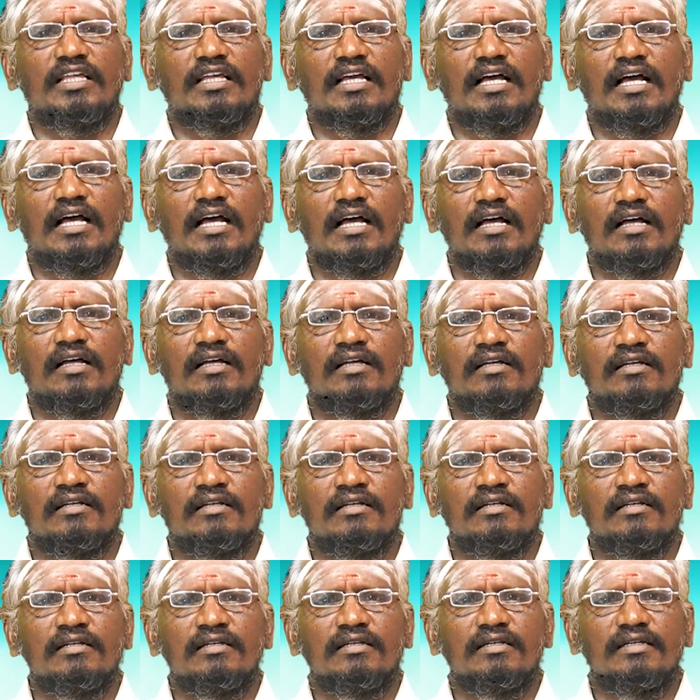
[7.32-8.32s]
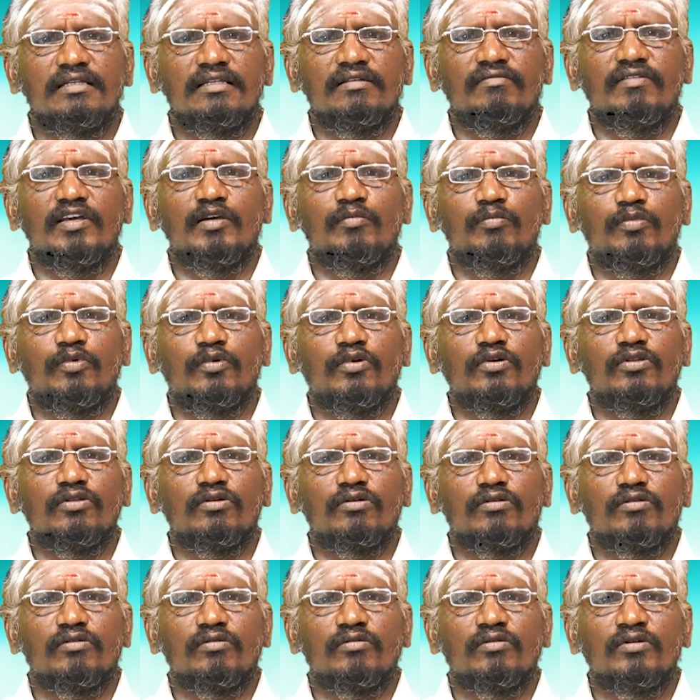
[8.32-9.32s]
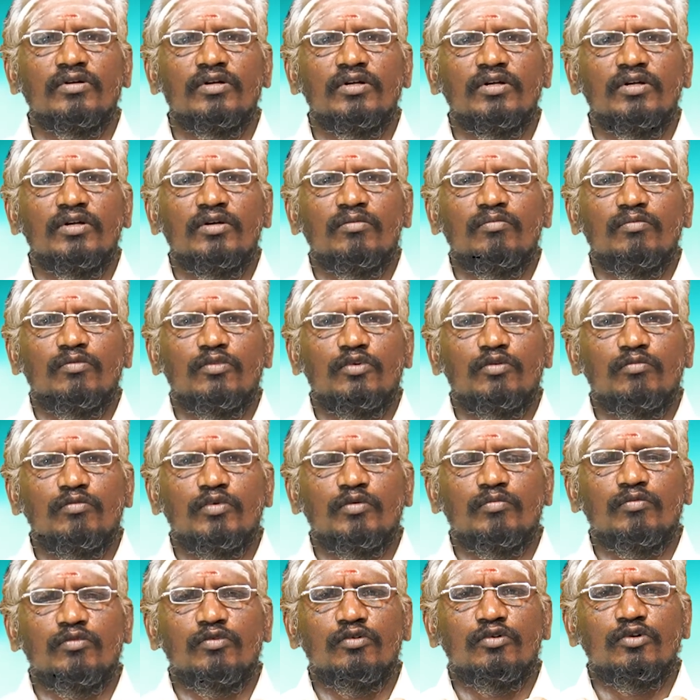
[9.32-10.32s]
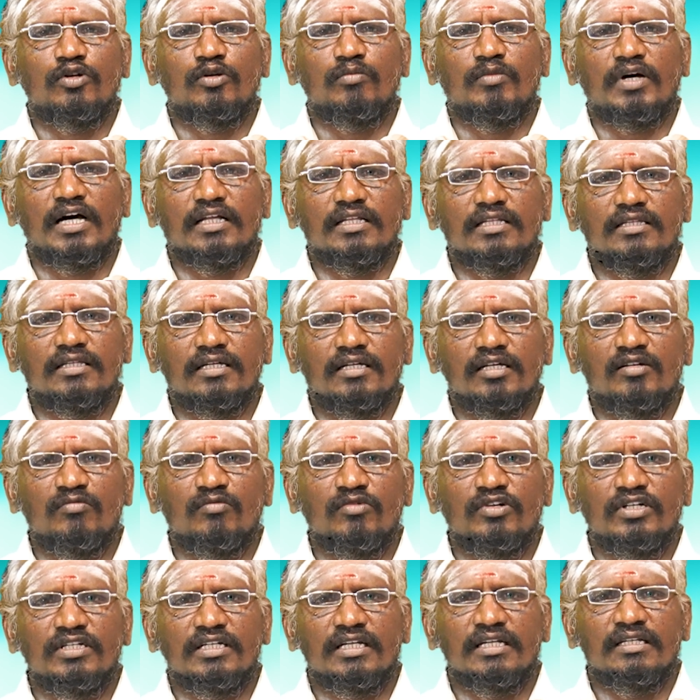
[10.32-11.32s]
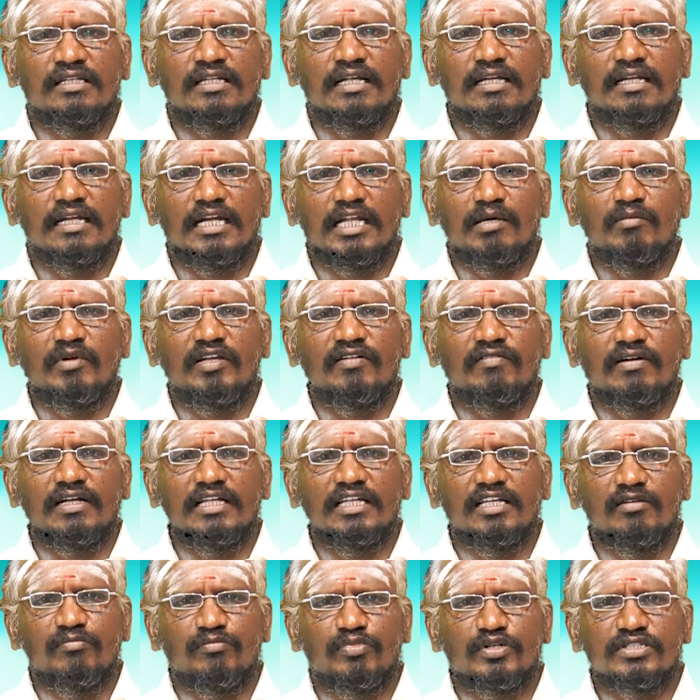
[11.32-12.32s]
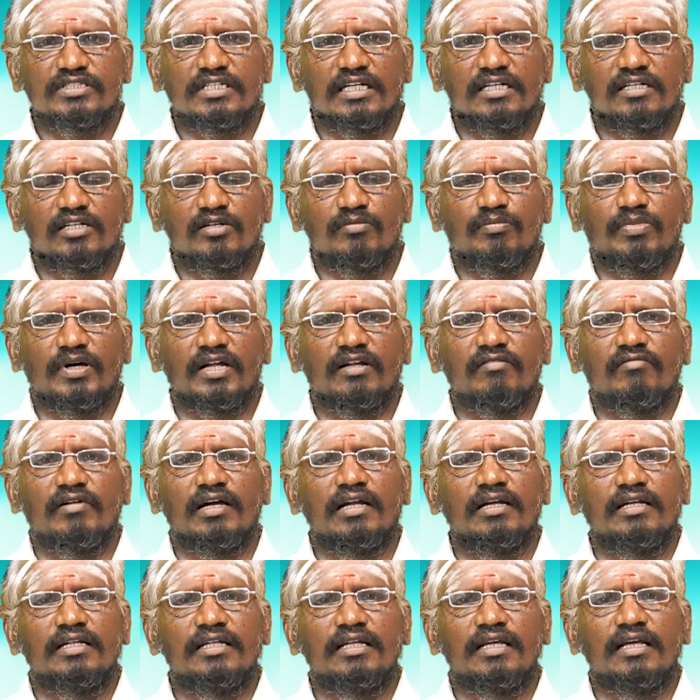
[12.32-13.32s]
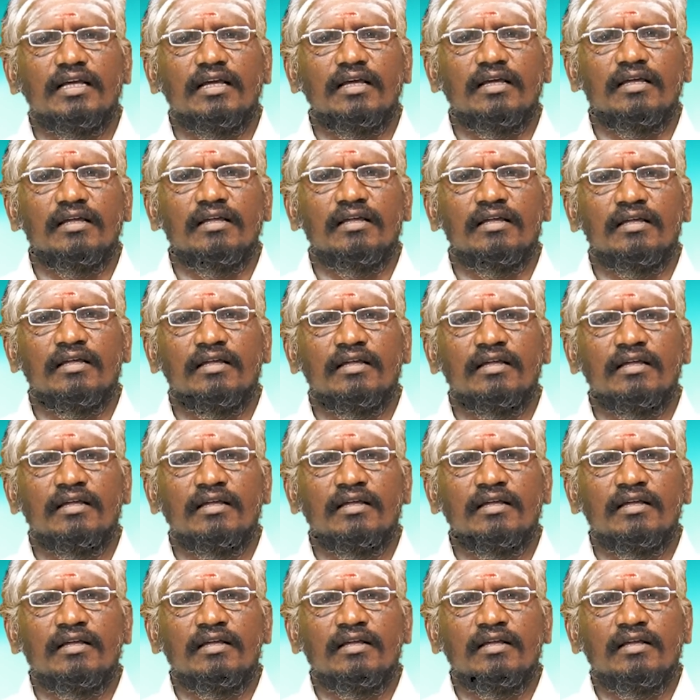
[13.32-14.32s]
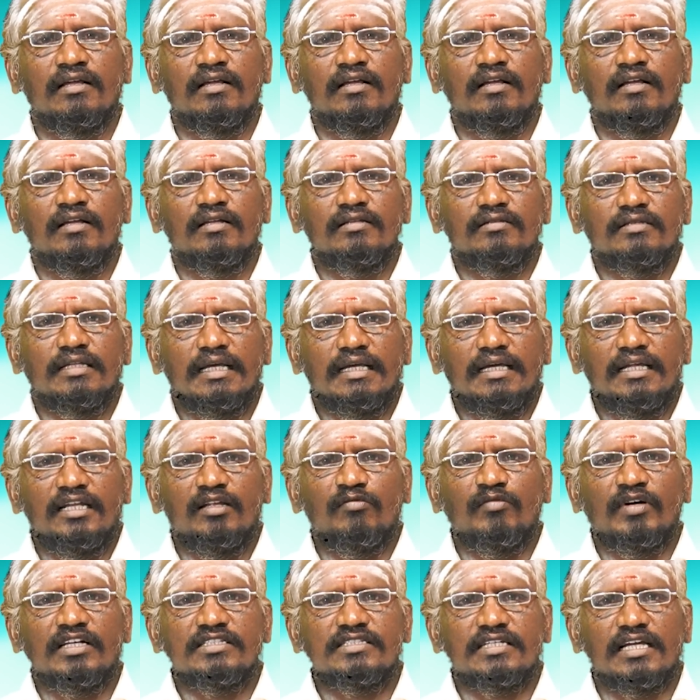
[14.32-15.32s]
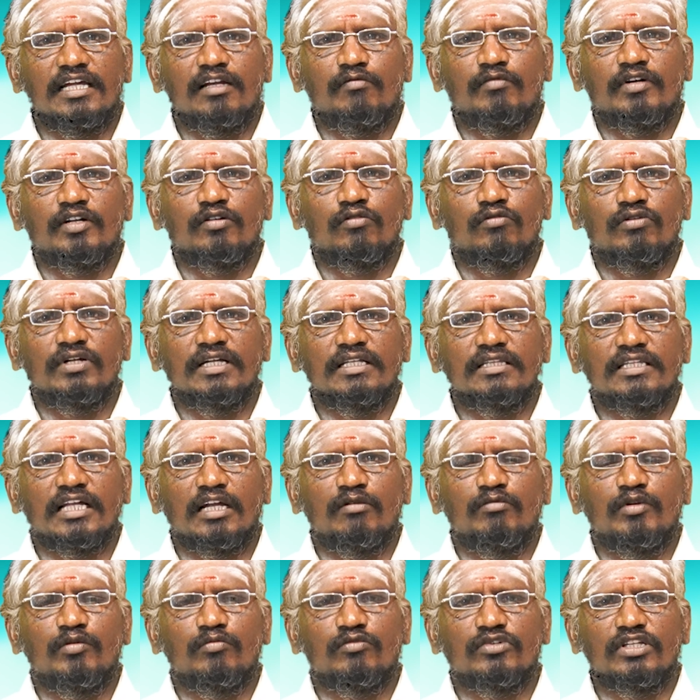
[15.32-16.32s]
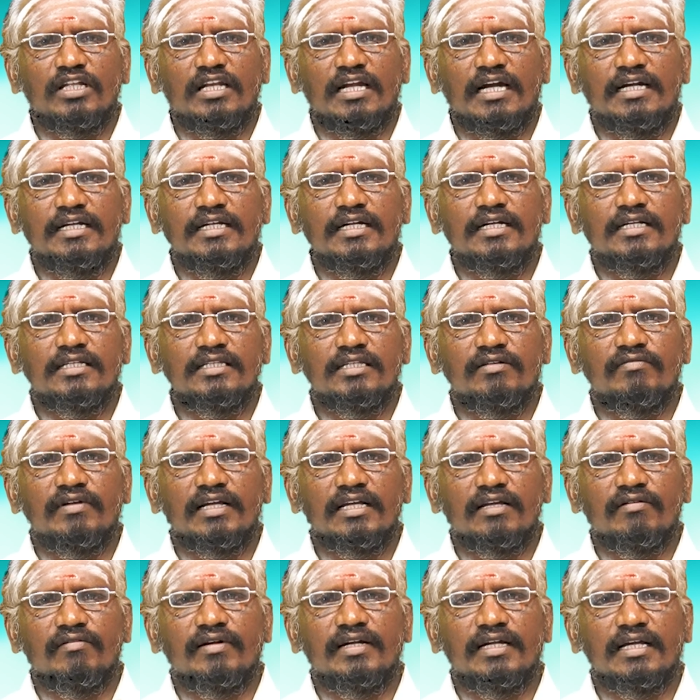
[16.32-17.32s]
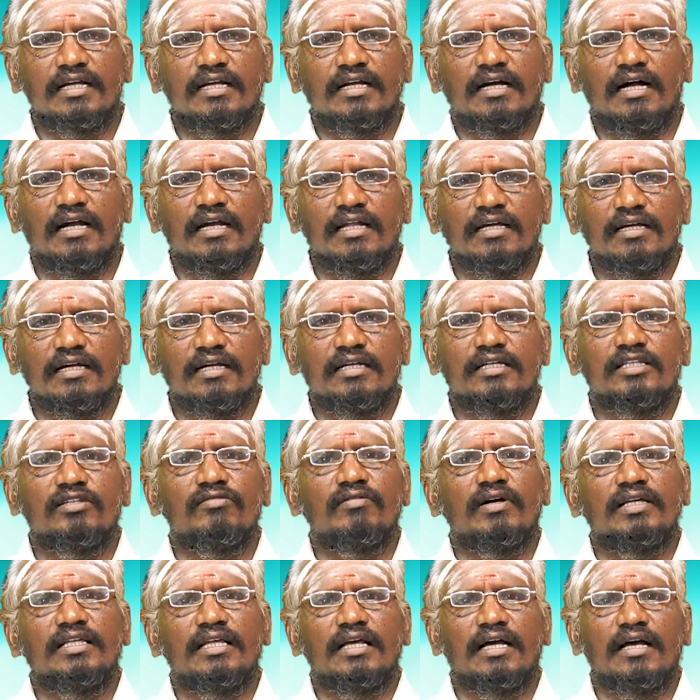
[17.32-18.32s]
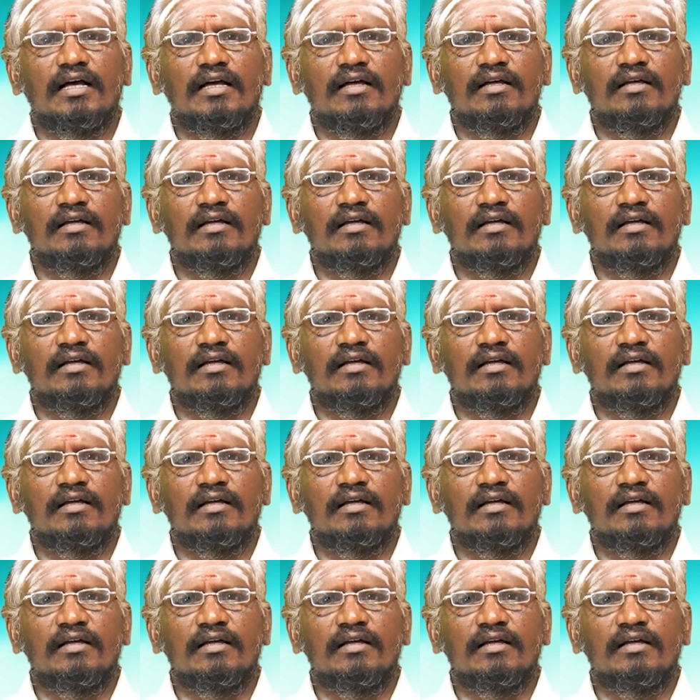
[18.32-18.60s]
ஐயா இதுவே போதும் முன்பு மூன்று மாதத்துக்கு முன் இருந்த நிலைமை விட இப்போ சற்று பரவாயில்லையே தைரியமாக செயல்படக்கூடிய தன்மை முதல் அடி எடுத்து வைக்க வேண்டிய காலங்கள் இதுவையா